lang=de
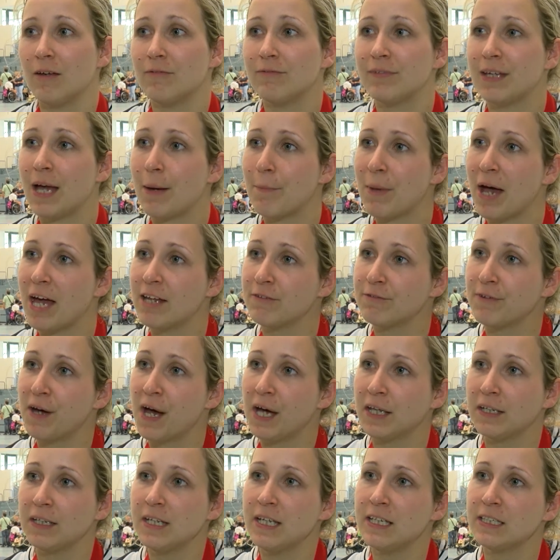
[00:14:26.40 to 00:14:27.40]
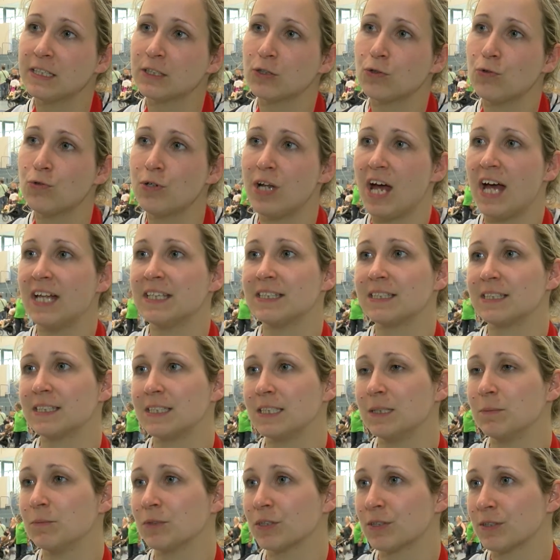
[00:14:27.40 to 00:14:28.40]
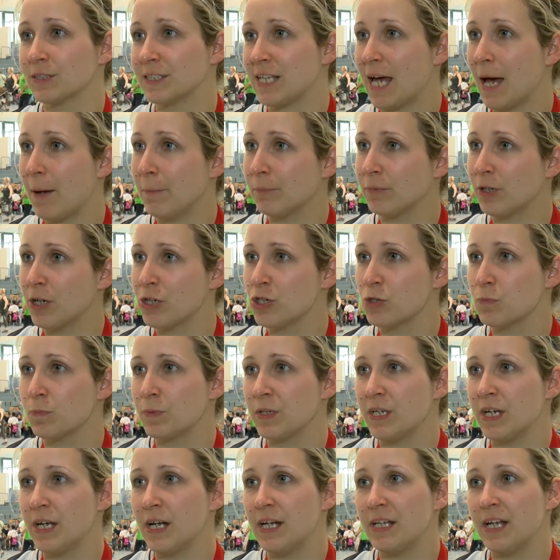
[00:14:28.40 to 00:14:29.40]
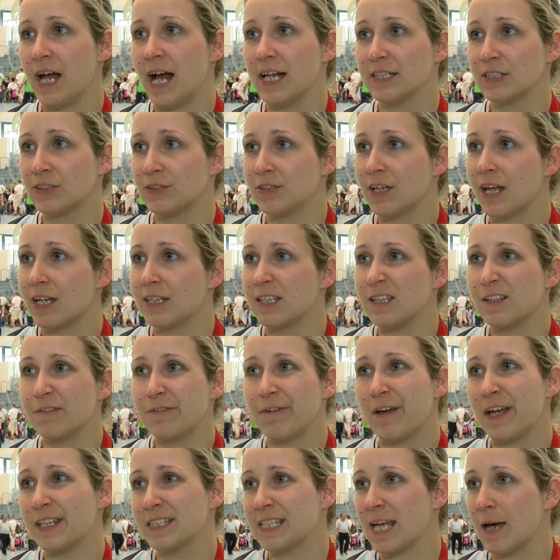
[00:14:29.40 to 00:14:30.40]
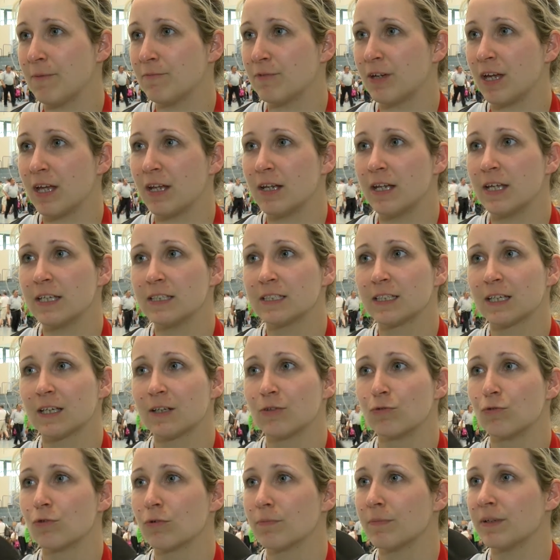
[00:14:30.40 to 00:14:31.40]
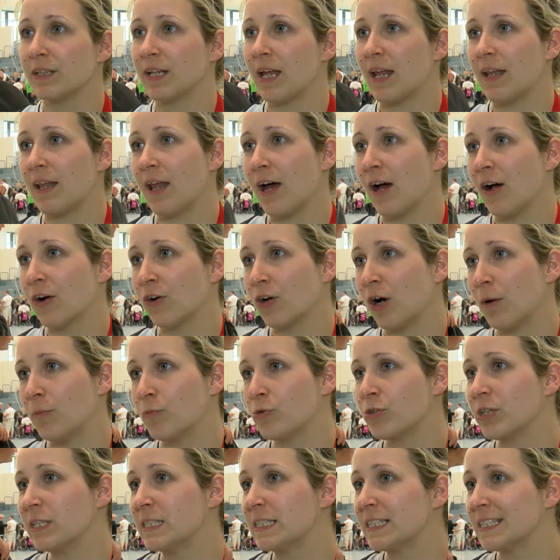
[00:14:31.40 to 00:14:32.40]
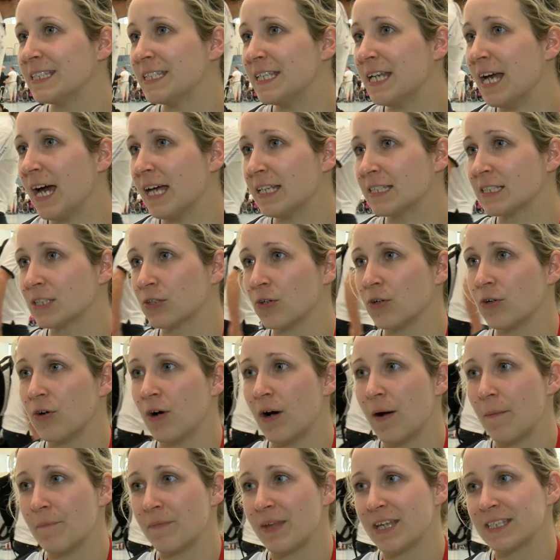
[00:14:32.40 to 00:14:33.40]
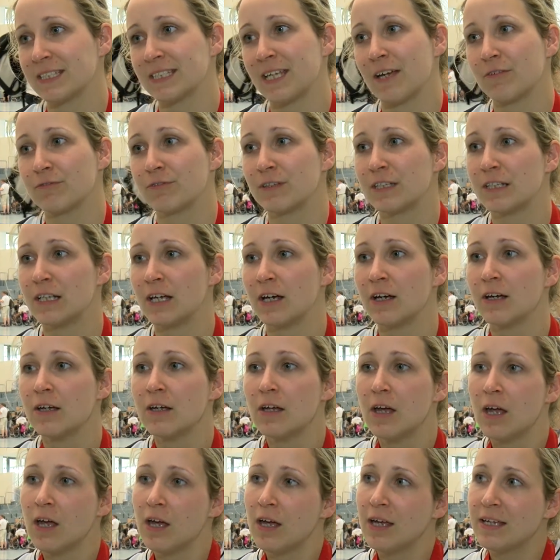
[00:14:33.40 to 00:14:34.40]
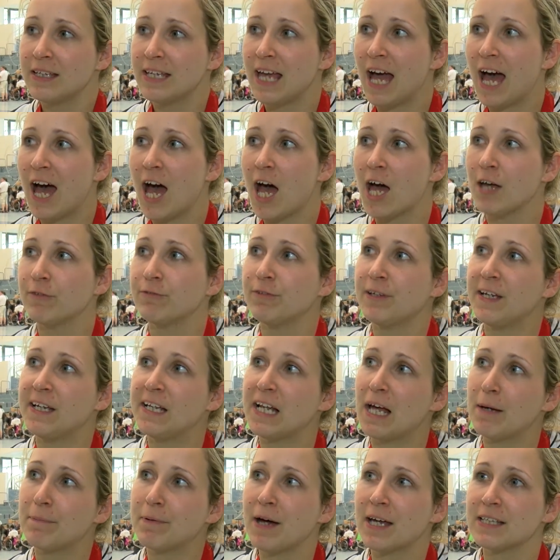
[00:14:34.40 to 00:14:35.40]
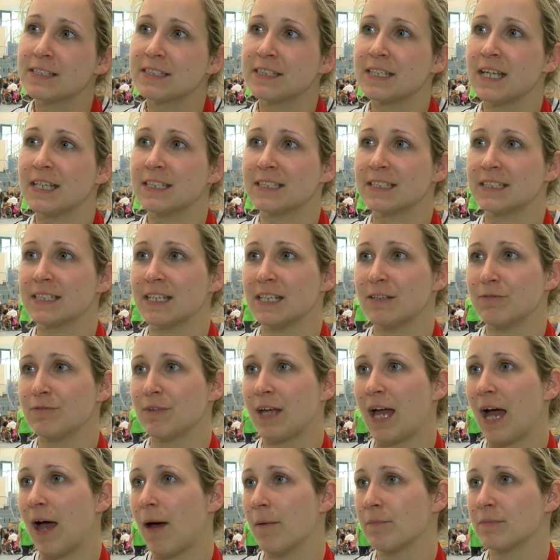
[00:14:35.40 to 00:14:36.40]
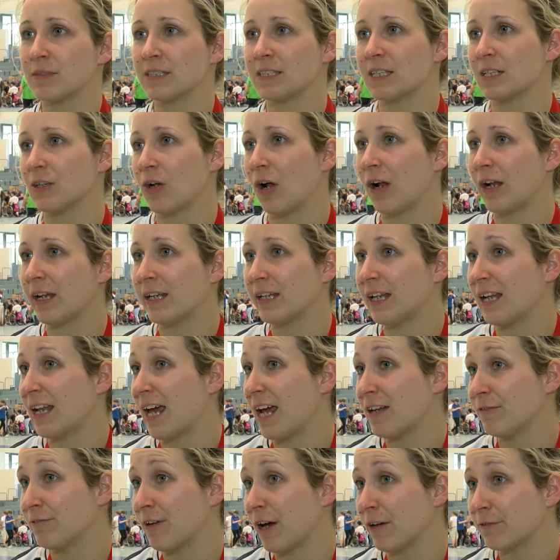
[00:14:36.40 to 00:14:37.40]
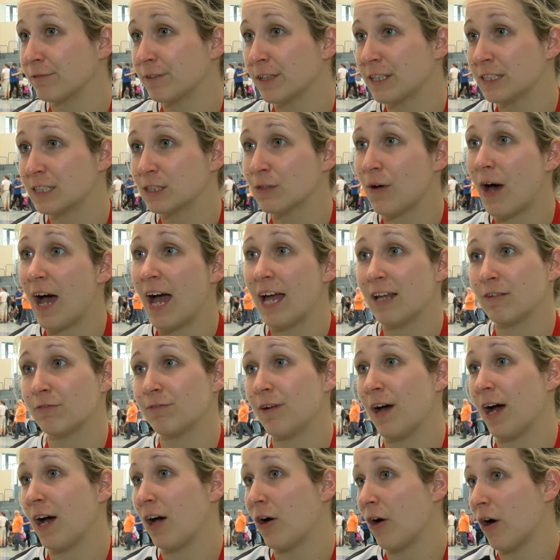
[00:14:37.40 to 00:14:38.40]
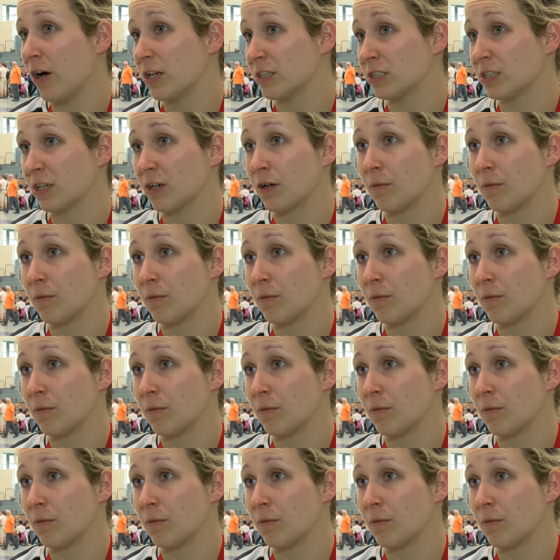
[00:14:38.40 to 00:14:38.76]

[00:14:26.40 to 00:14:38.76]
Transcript: Wir haben einfach nicht gut als Team zusammengespielt. Also in der Defense haben wir nicht genug miteinander kommuniziert, so ähm, dass da viele ja, Fehler passiert sind. Wir haben es den Holländern einfach viel zu einfach heute